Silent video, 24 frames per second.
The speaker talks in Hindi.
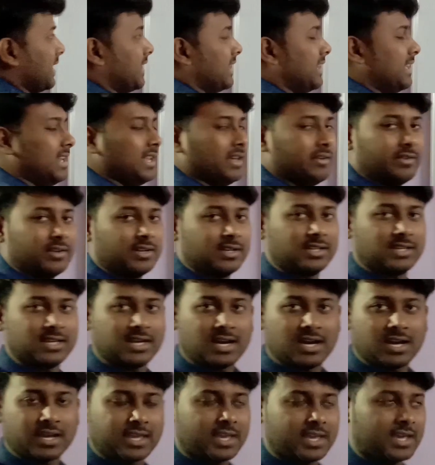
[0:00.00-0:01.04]
इलेवन
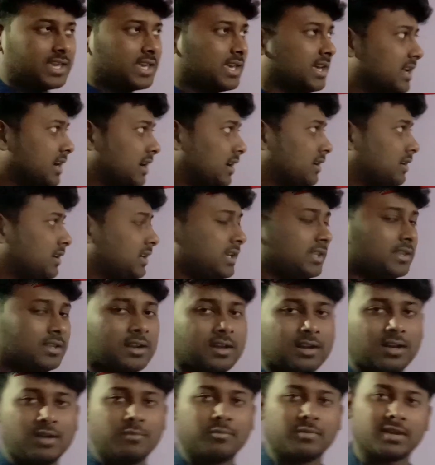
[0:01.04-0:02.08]
यहाँ आ गया ग्यारह इतना
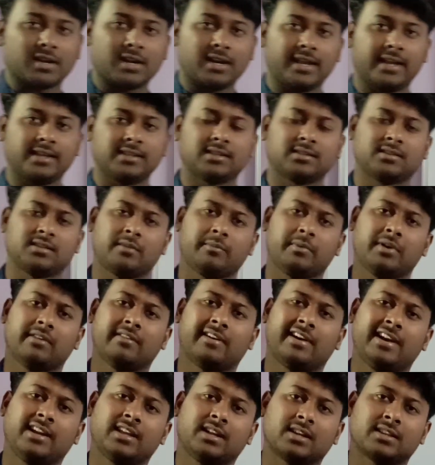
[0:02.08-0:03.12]
काम कर लेंगे जैसे हम
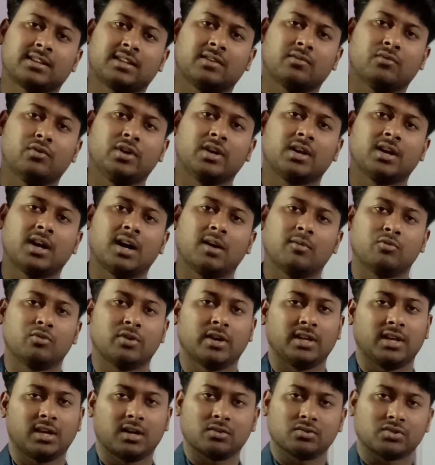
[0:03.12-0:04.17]
डिवाइड करते हैं वही काम हुआ
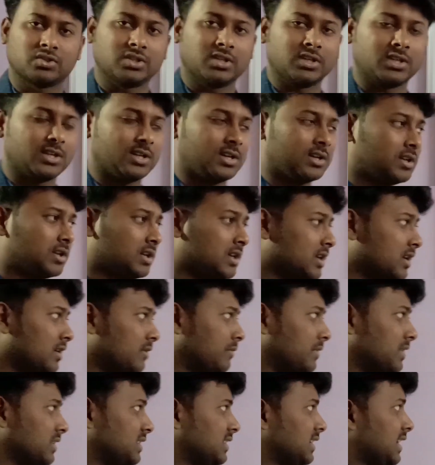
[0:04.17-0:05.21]
है यहाँ कुछ नहीं किया
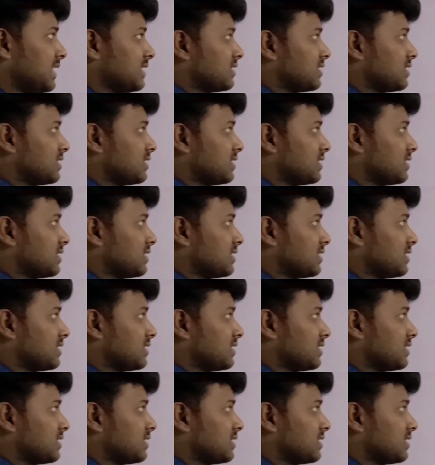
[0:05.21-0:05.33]
बस क्या है